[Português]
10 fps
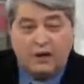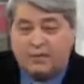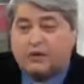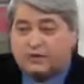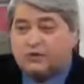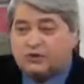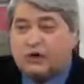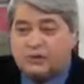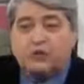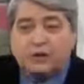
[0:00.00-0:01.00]
mas é um
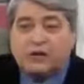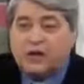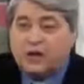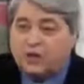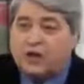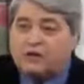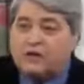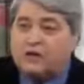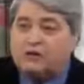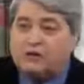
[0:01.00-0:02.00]
gesto, eu tenho que
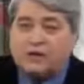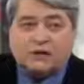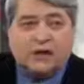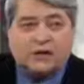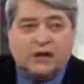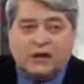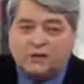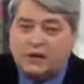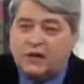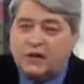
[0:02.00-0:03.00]
reconhecer que é um gesto de
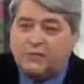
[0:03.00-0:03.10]
grandeza.